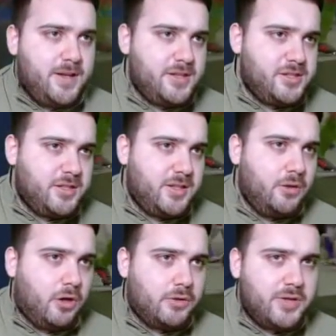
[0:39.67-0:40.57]
işte
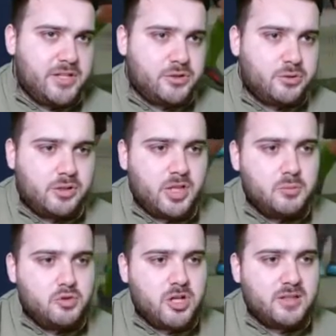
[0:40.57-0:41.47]
Norveç Türkiye
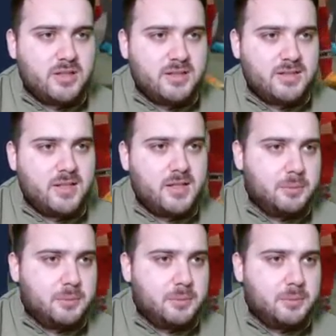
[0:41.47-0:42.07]
mücadelesi